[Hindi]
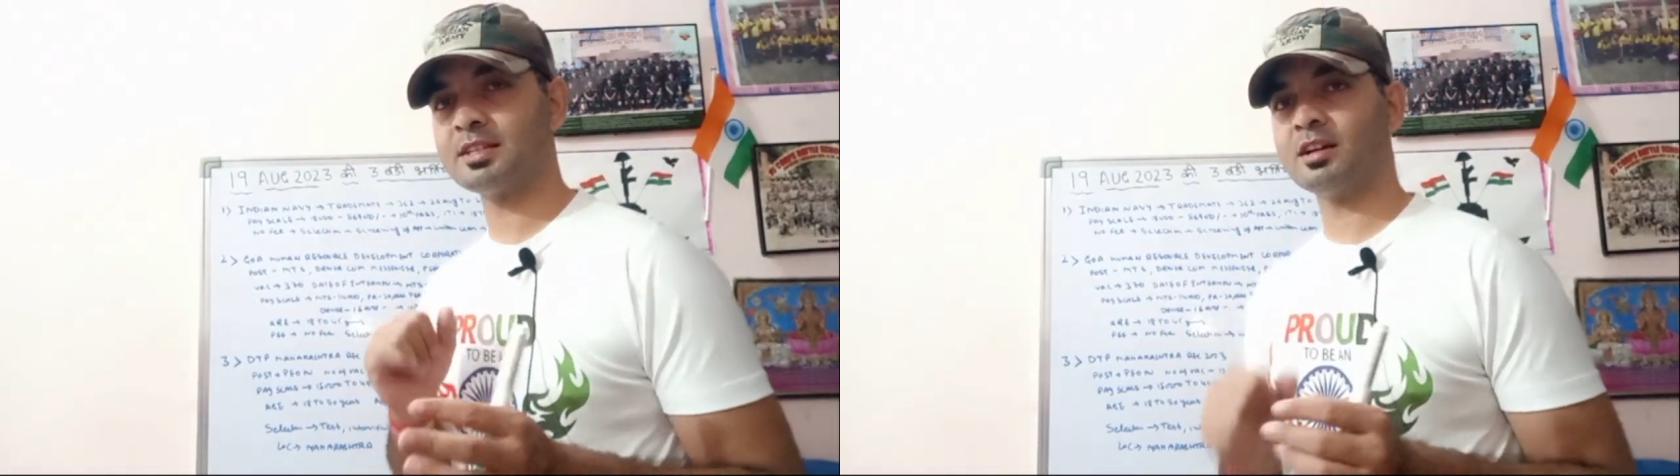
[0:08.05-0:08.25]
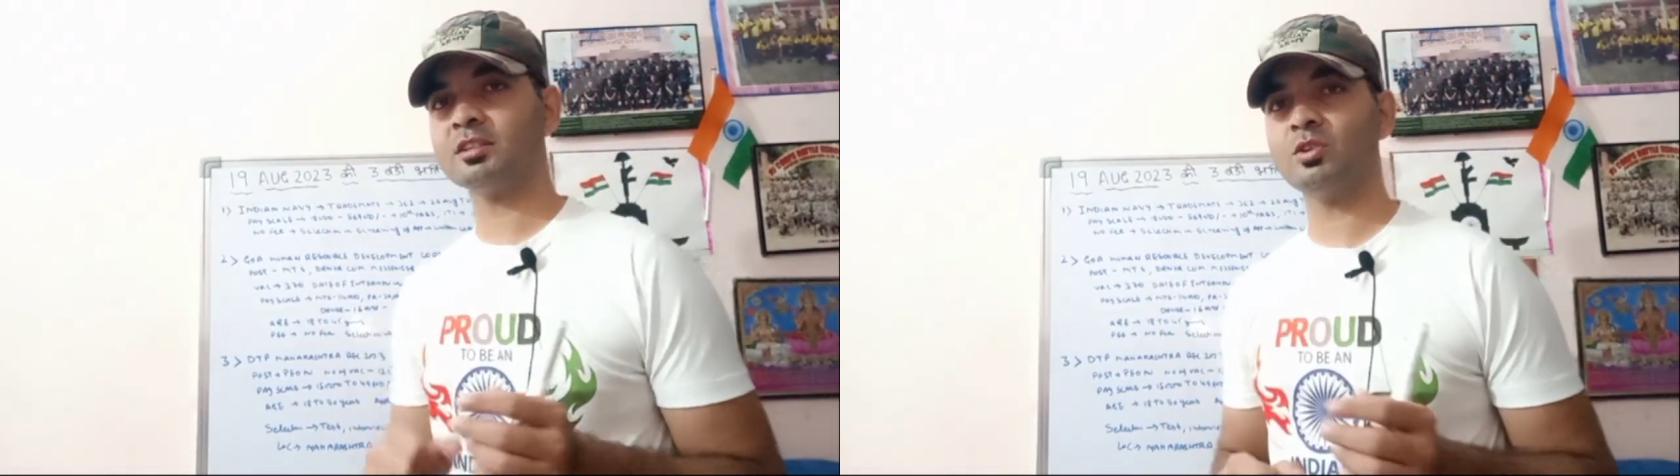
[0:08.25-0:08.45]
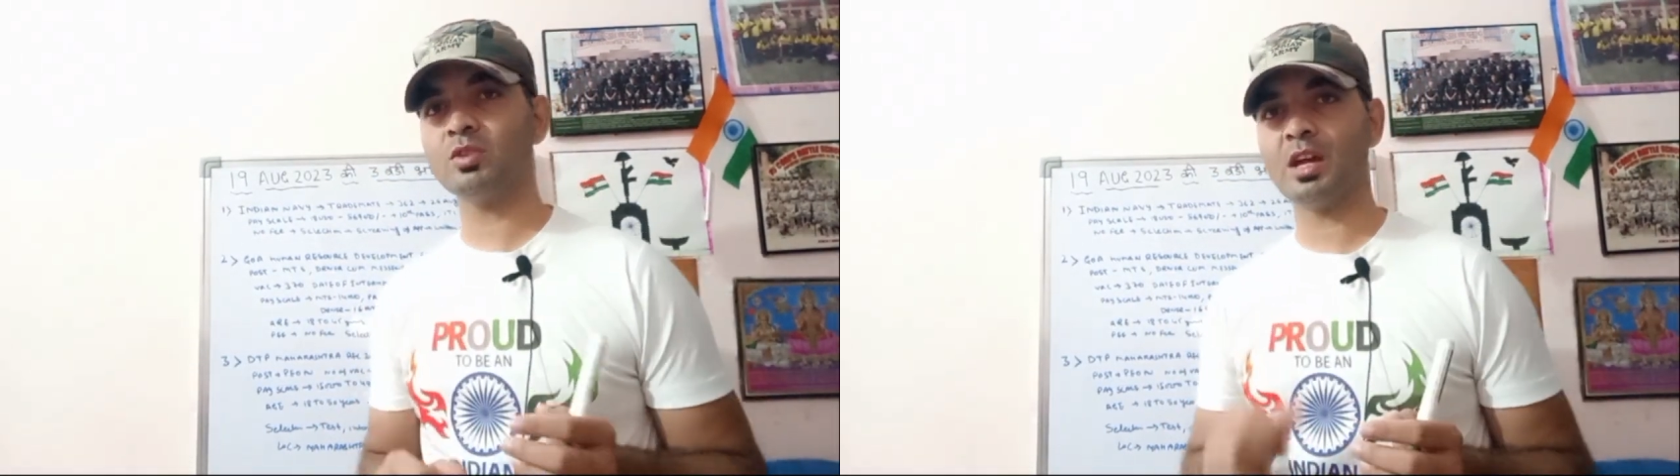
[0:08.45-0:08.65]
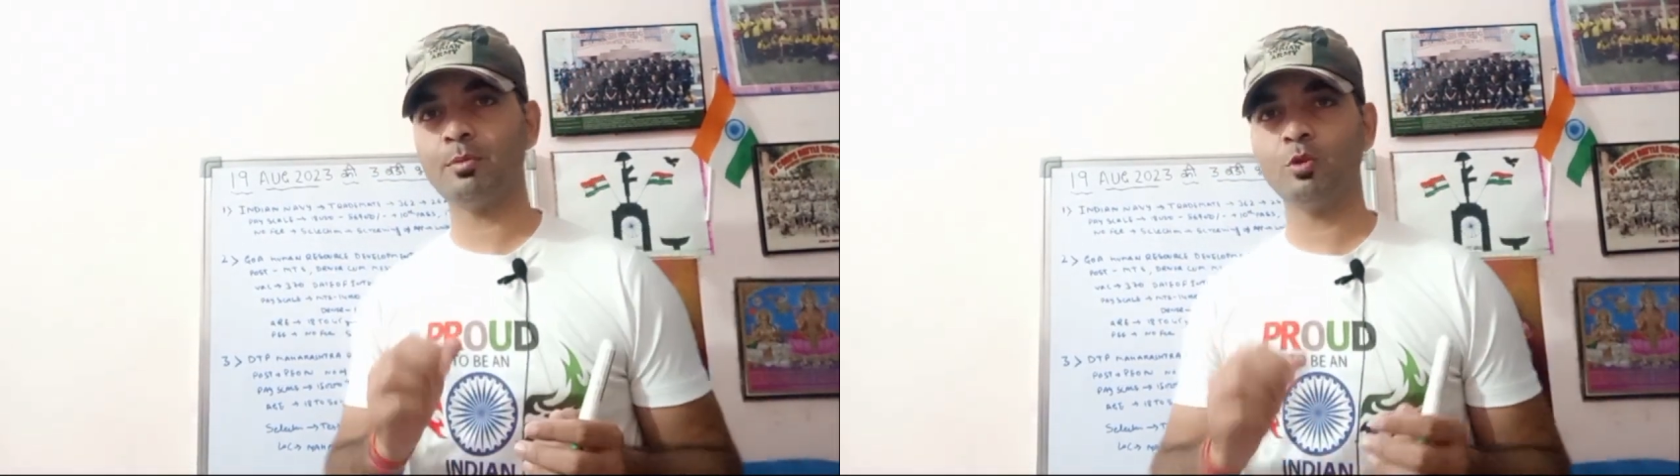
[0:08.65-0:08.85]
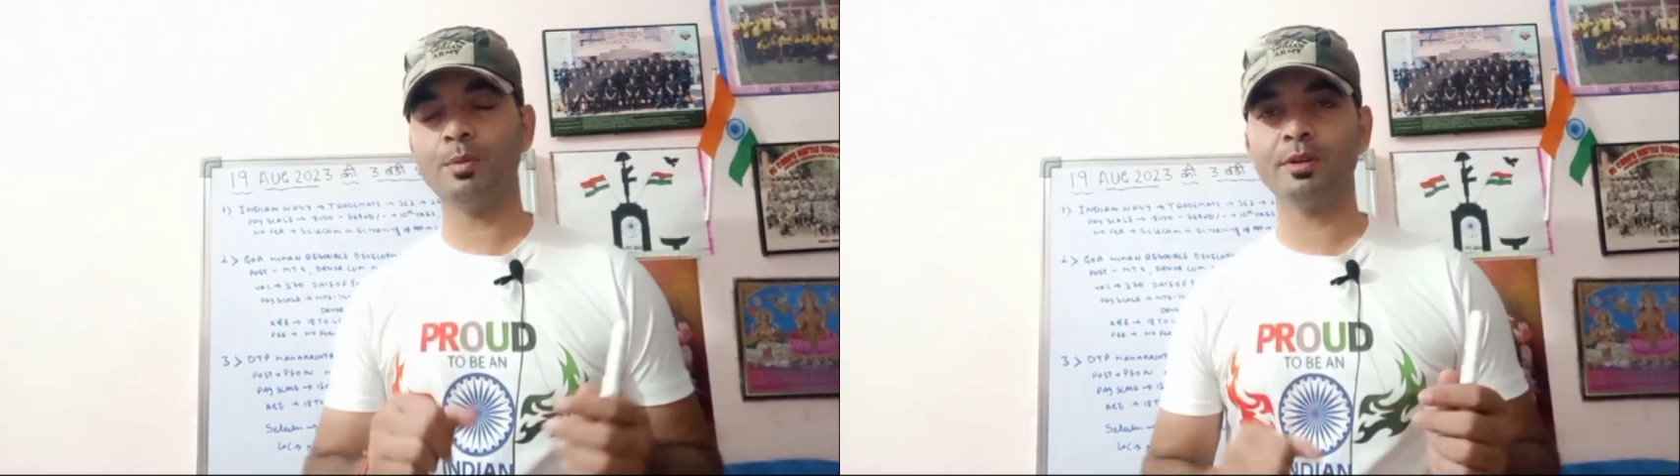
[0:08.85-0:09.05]
आशा करता हूं कि
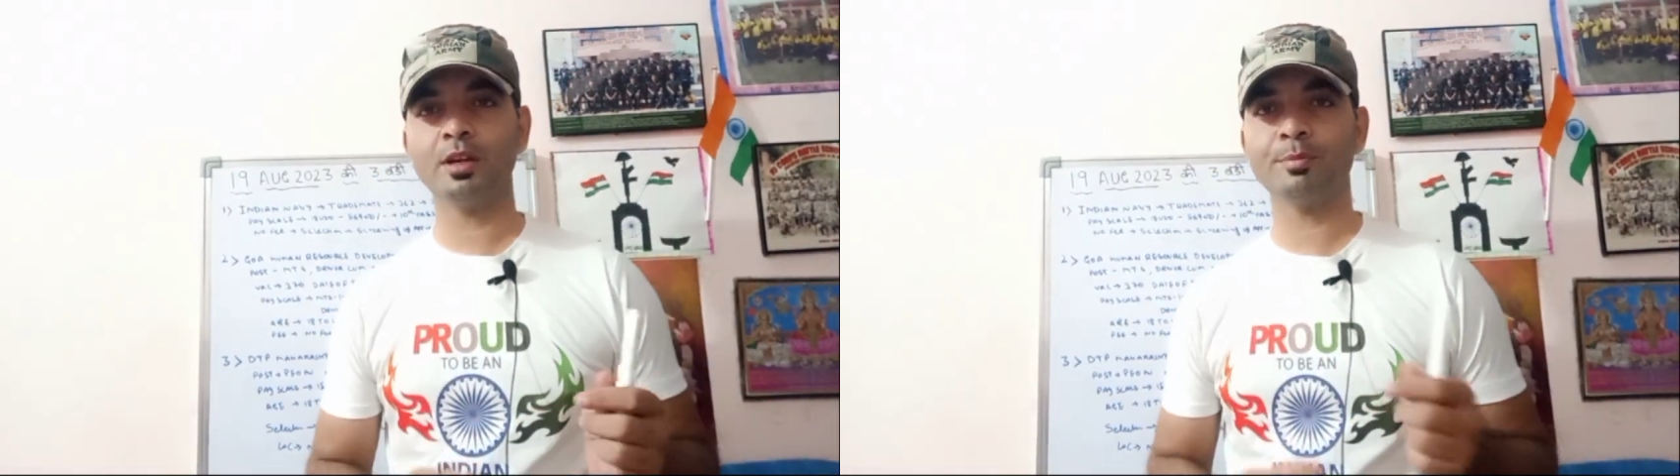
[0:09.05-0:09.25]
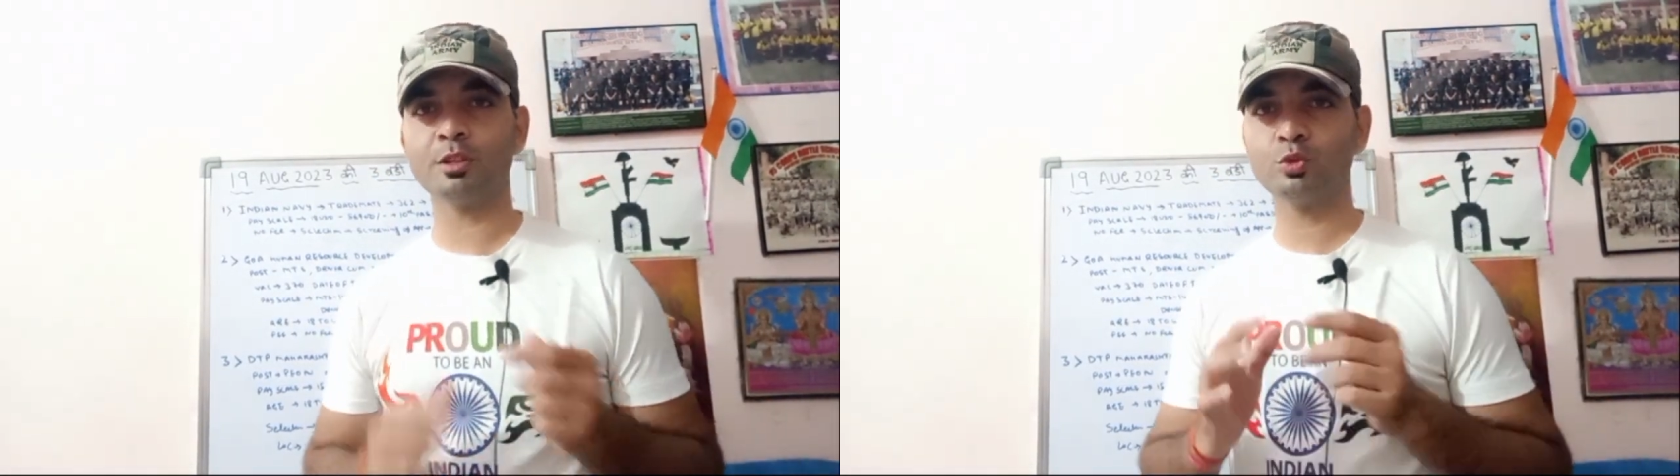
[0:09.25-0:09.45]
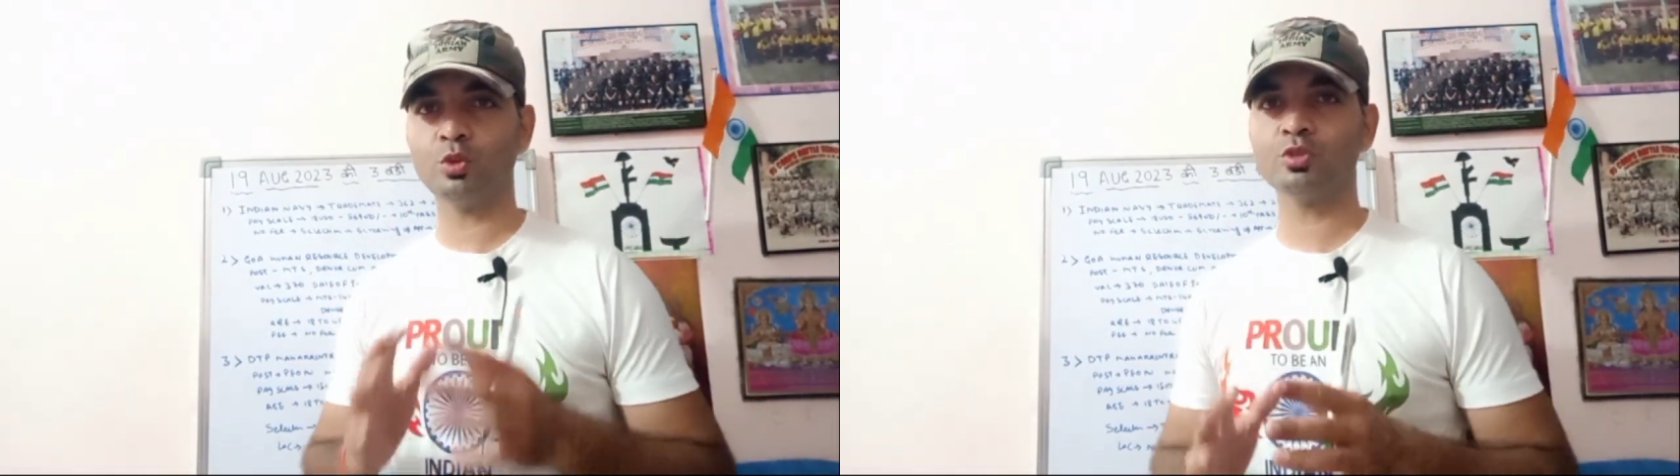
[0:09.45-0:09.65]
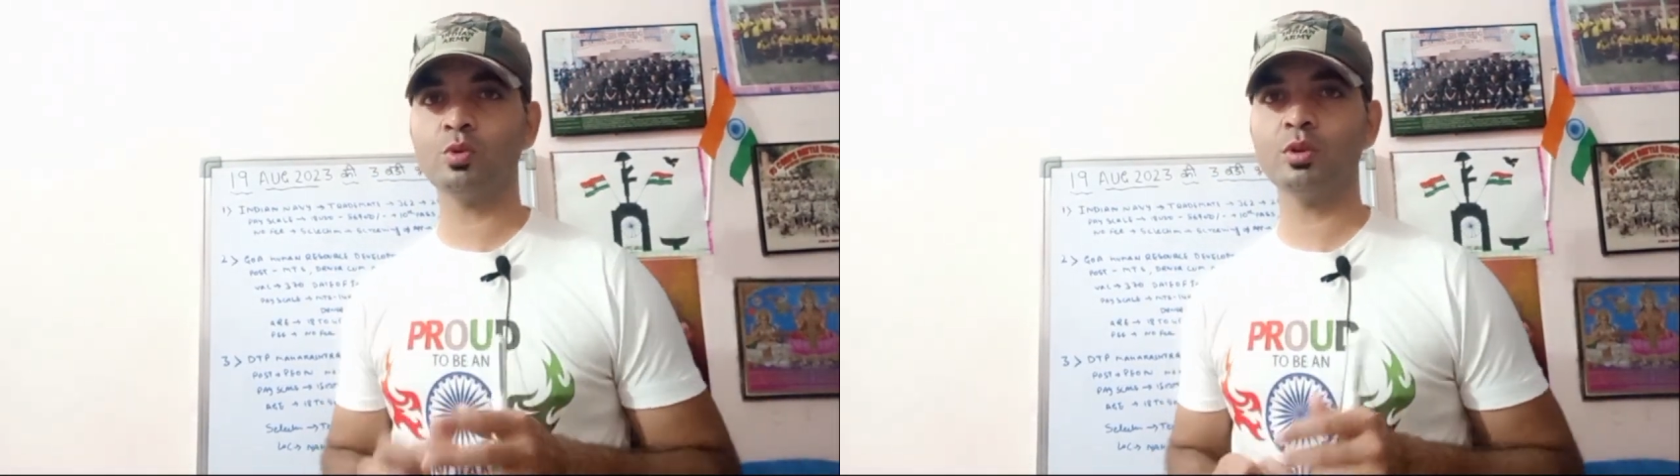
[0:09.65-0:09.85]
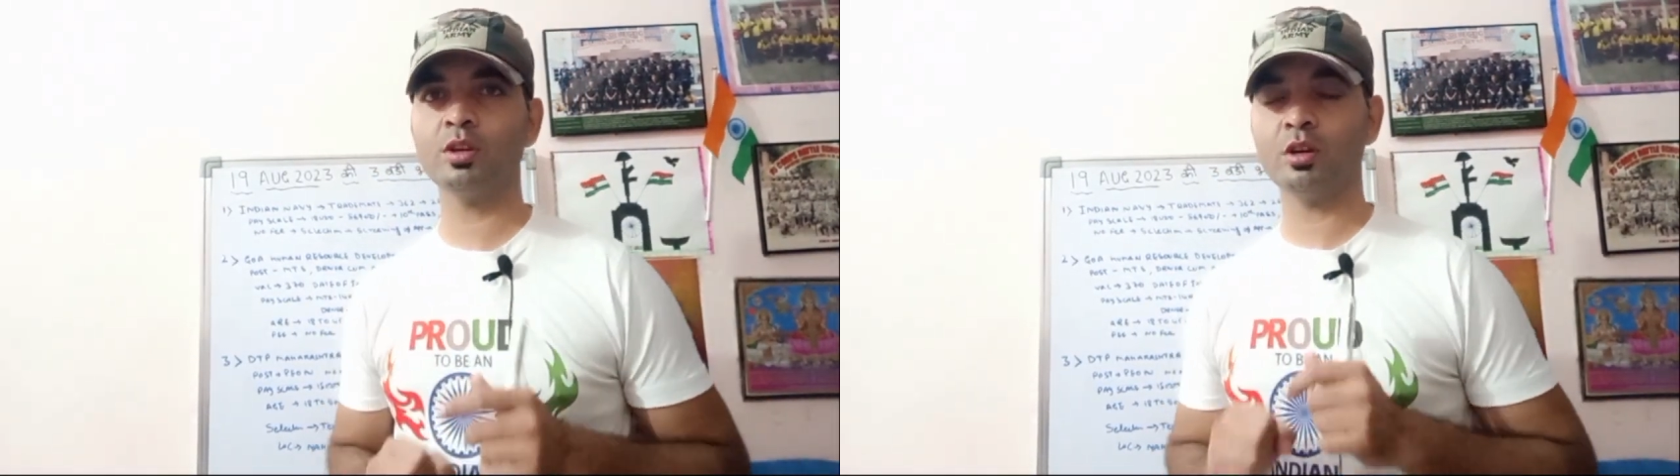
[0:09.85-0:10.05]
आप लोग अपने घर पर
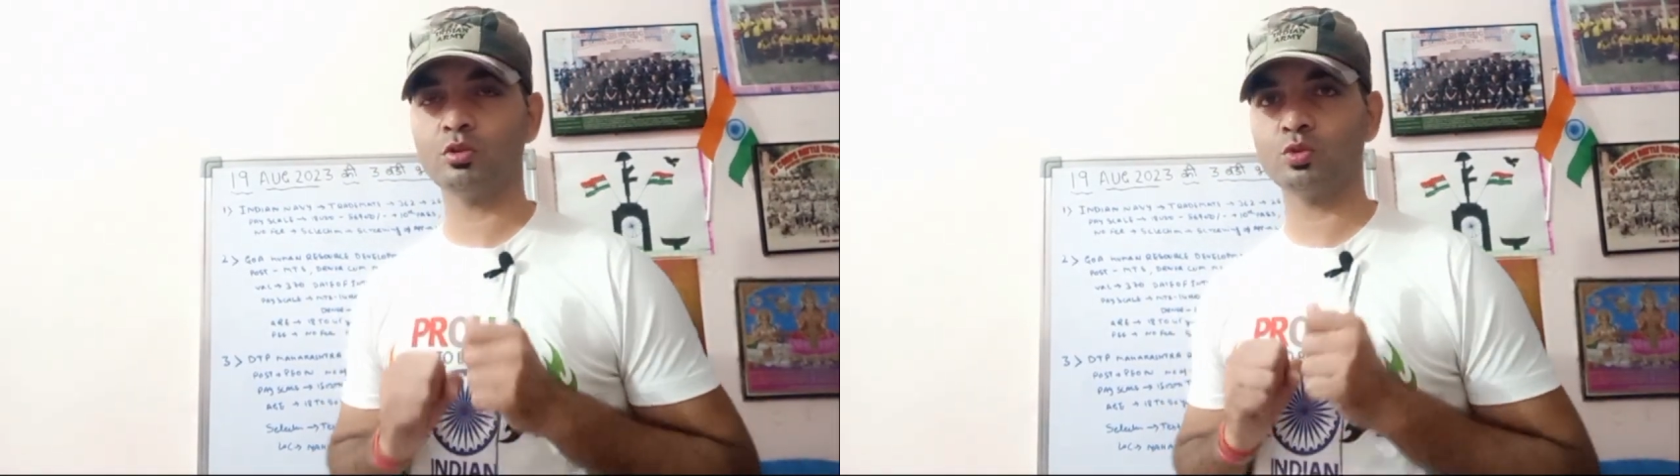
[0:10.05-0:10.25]
स्वस्थ होंगे